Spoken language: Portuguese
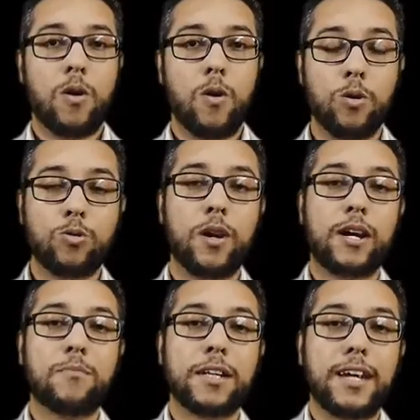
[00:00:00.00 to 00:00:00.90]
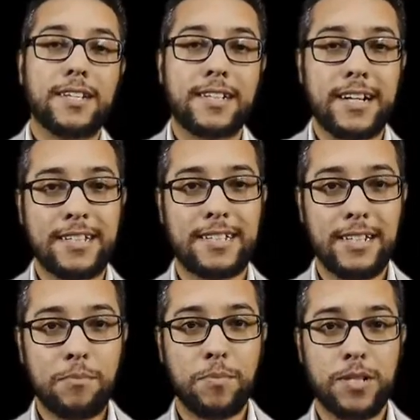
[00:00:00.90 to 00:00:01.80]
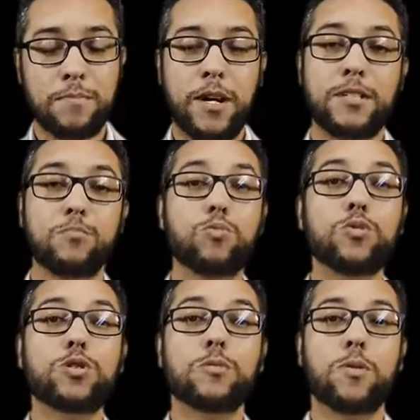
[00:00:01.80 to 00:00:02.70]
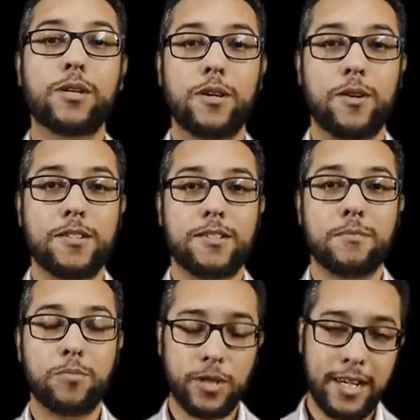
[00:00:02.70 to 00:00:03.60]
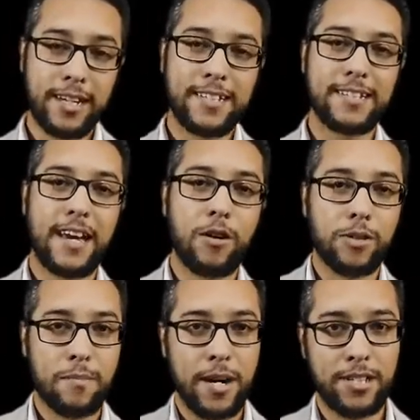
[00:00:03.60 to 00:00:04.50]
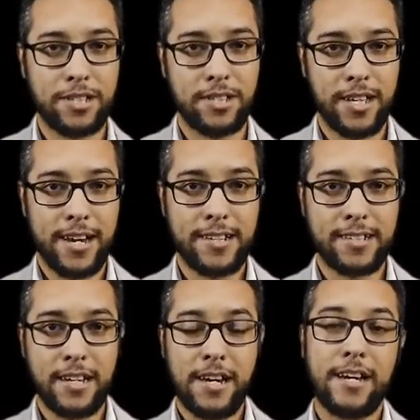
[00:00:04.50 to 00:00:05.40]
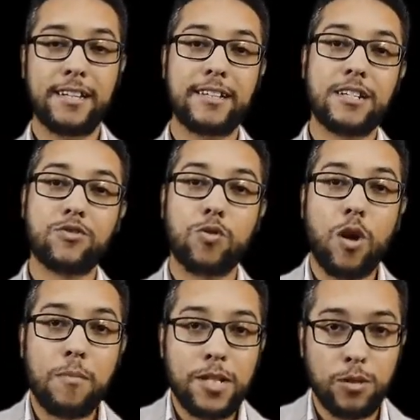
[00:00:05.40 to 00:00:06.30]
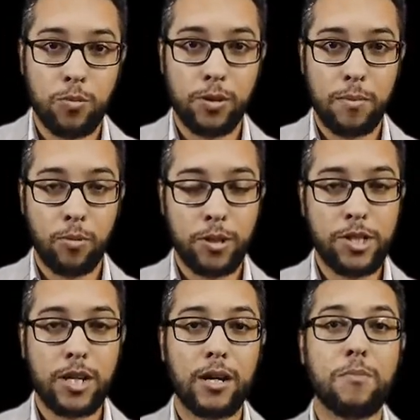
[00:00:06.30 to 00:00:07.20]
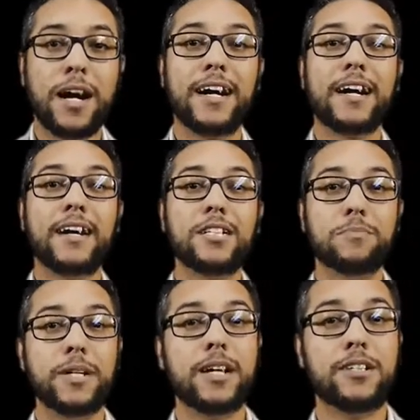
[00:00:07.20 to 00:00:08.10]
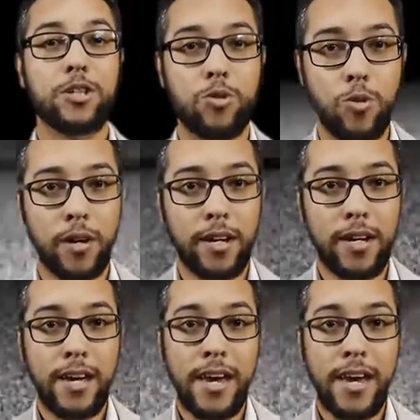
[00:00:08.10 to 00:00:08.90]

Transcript: Rotular é uma tática simples, mas muito poderosa, porque ela encerra o debate de ideias e transforma a disputa política numa grande briga de rua.